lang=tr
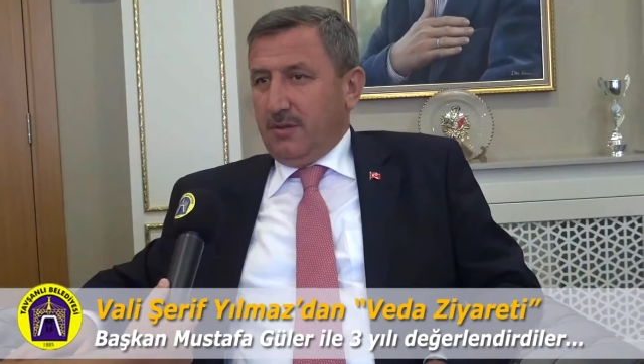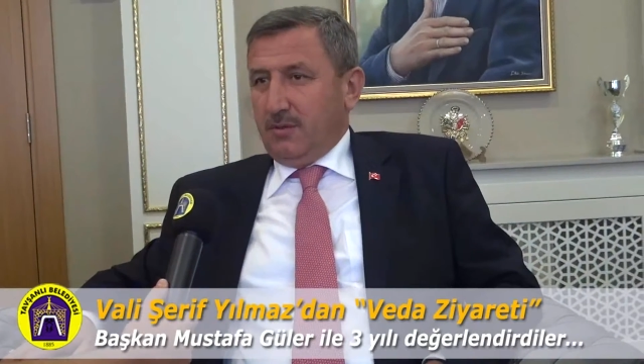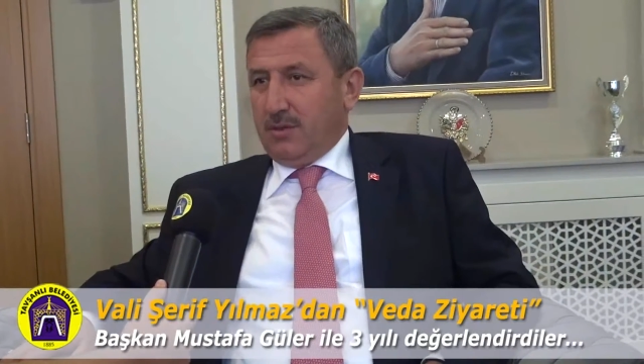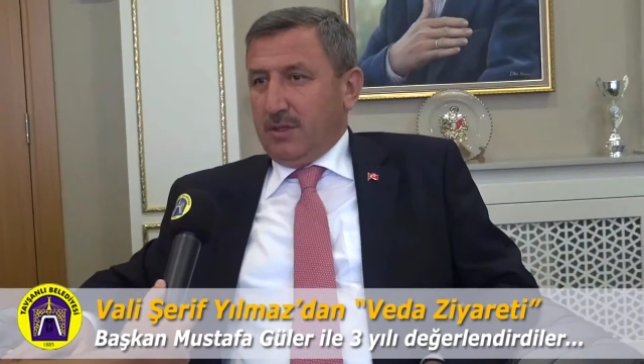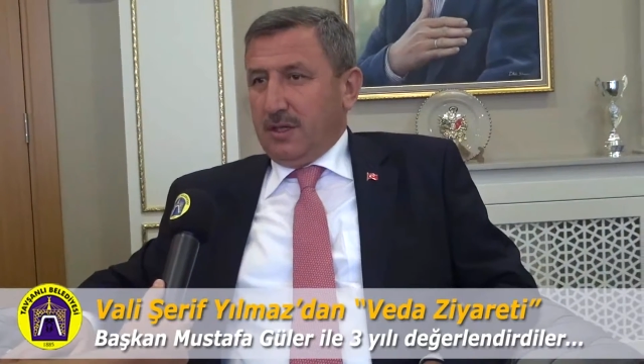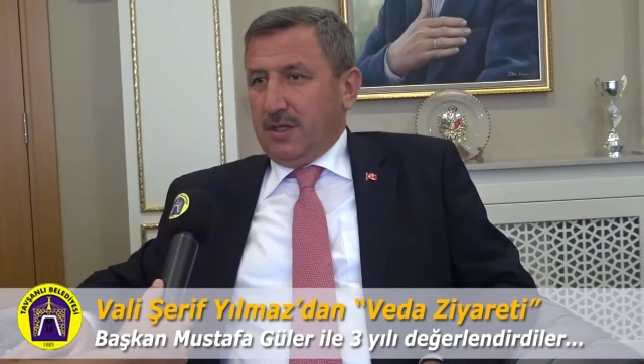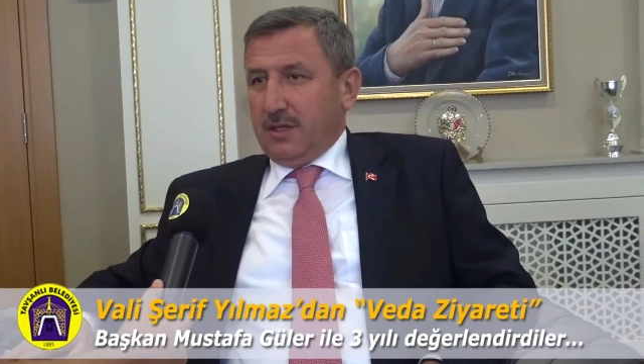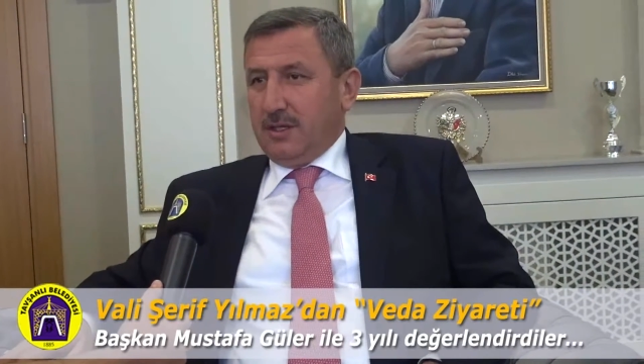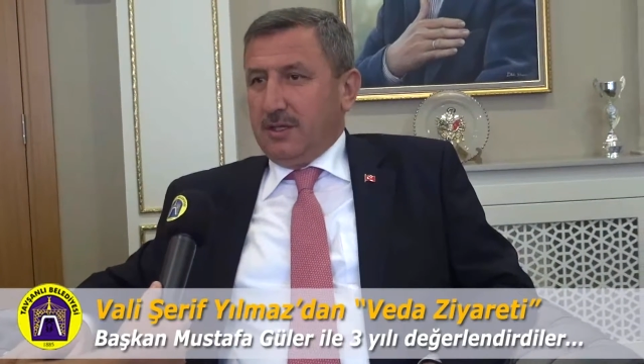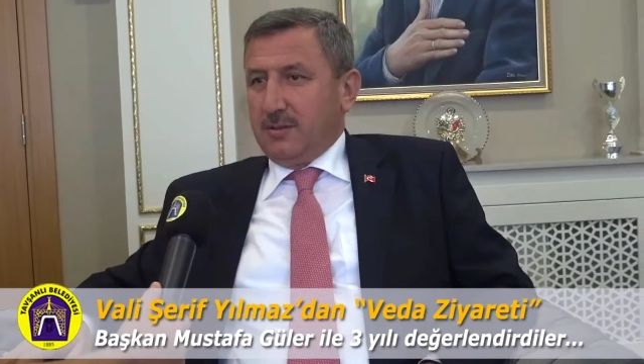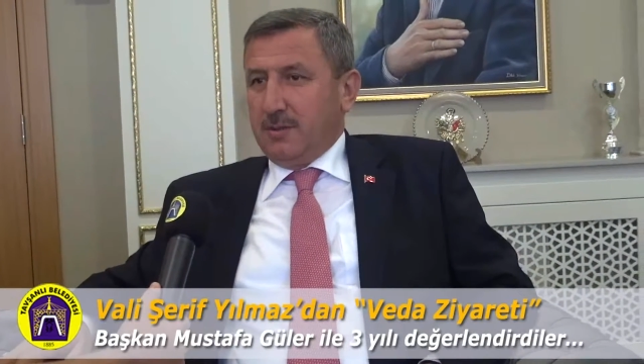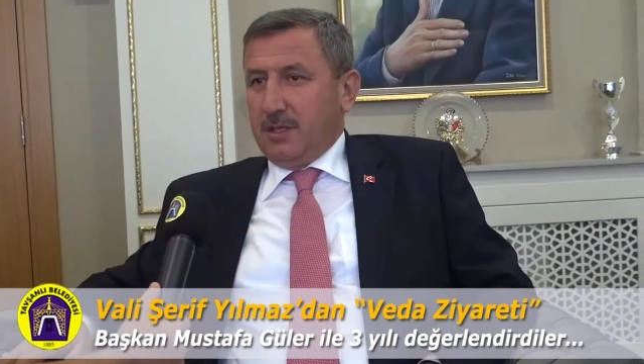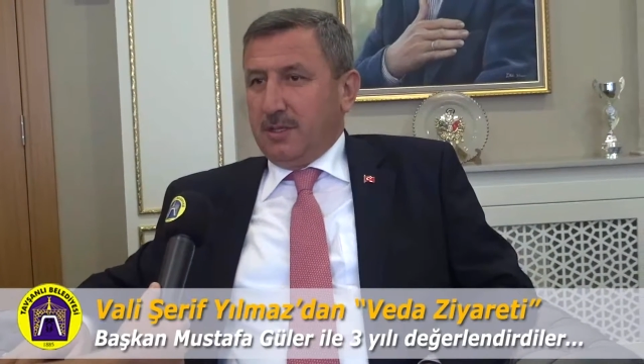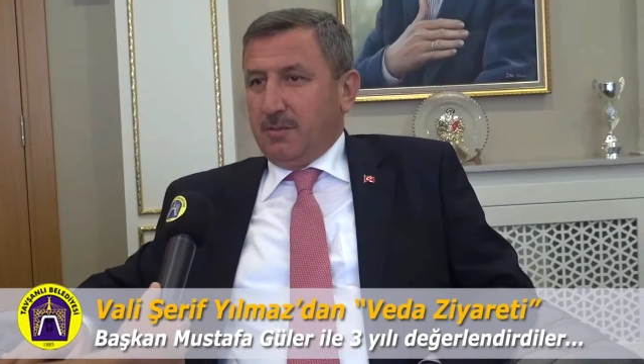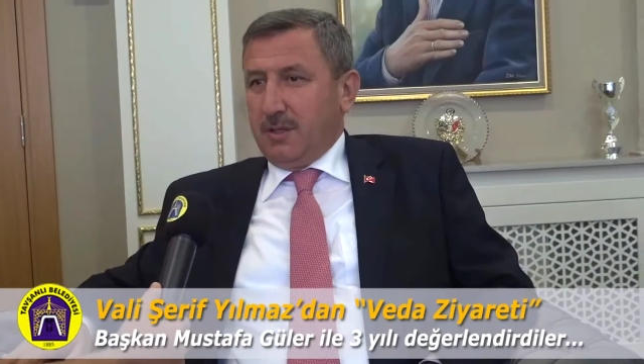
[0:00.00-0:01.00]
Kütahya'da da
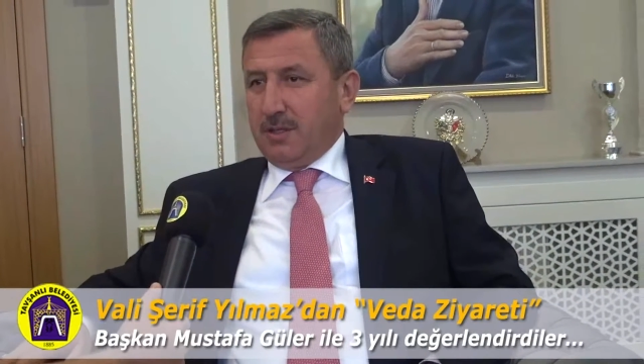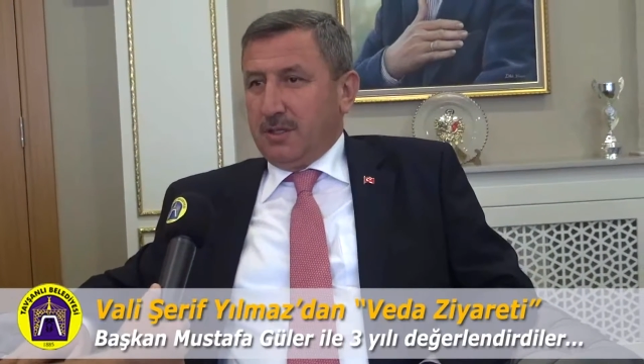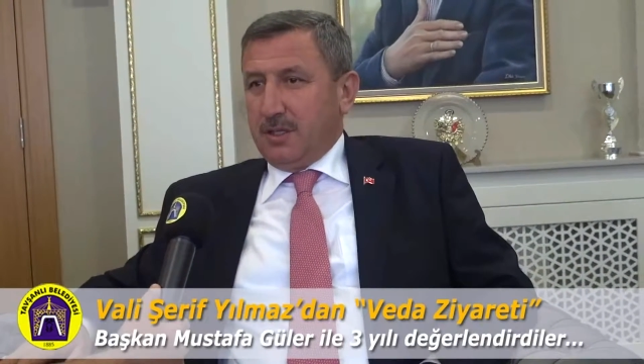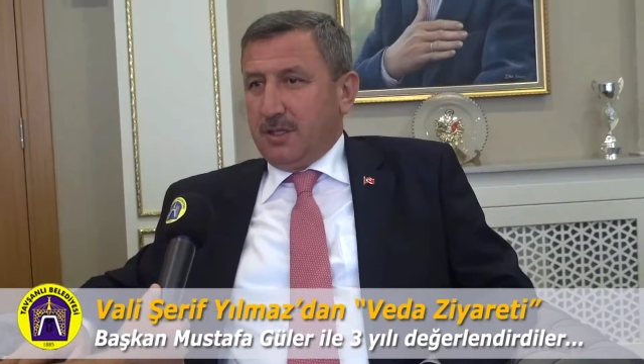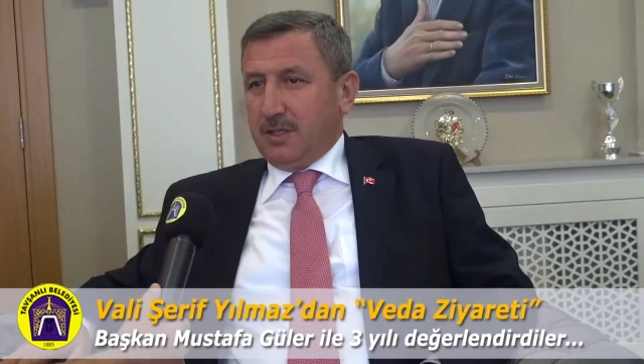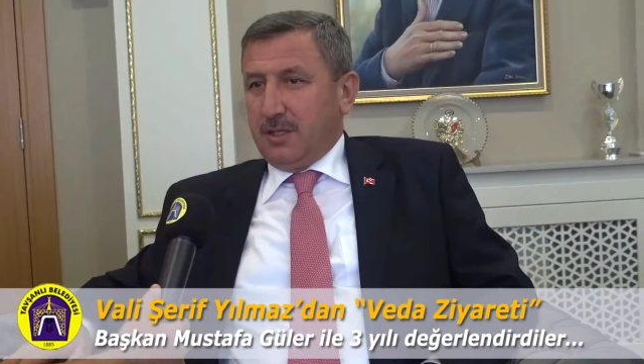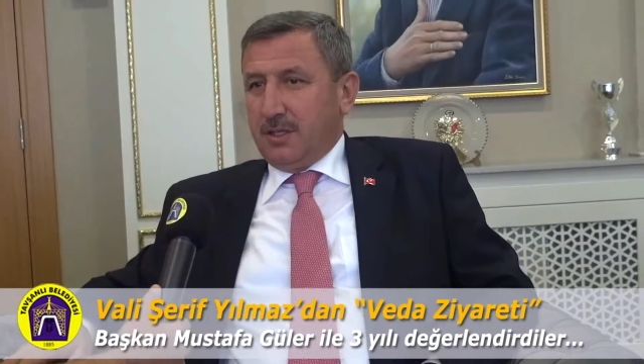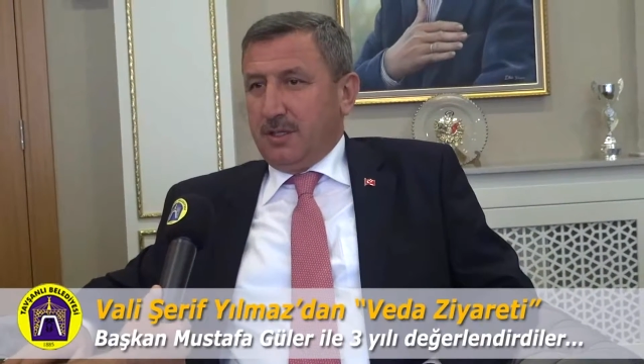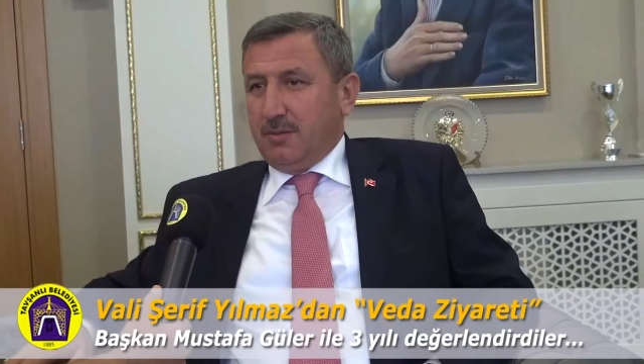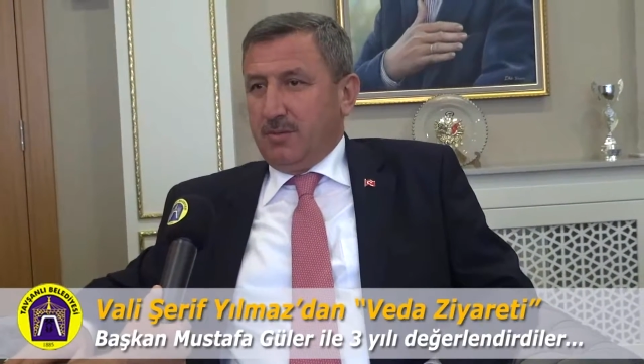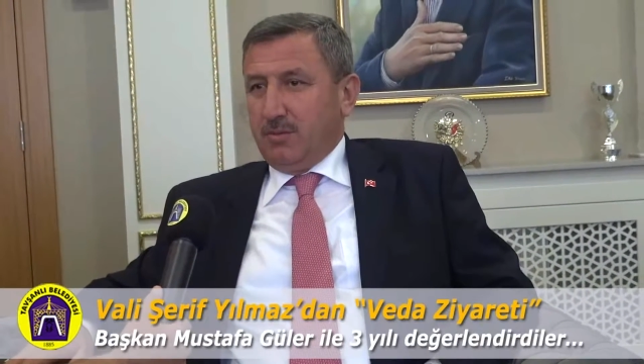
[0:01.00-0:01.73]
hizmet etmeye çalıştık.